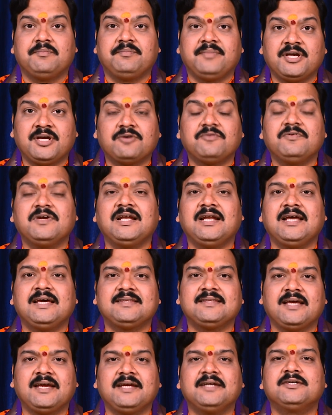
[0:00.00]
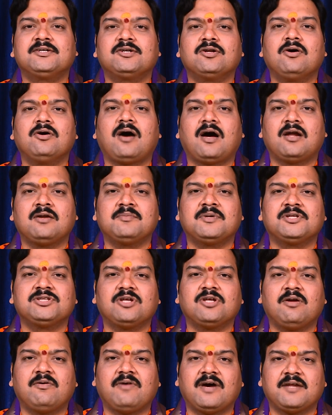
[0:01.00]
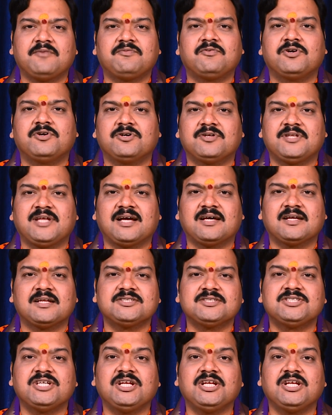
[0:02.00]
మీకు వీలైతే ఇంట్లో హనుమంతుల వారి ఫోటో దగ్గర